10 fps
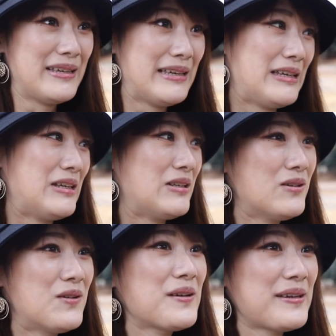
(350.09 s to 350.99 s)
y
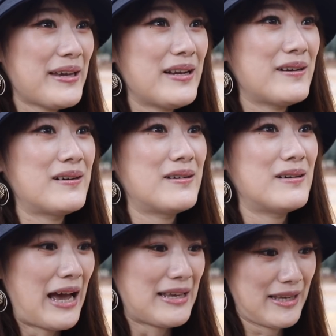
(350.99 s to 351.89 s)
no quiero
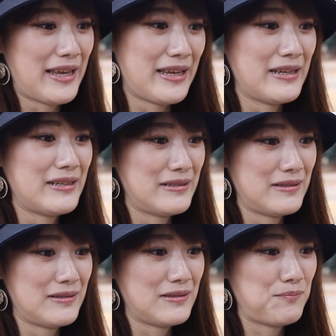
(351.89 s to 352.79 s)
hacer eh,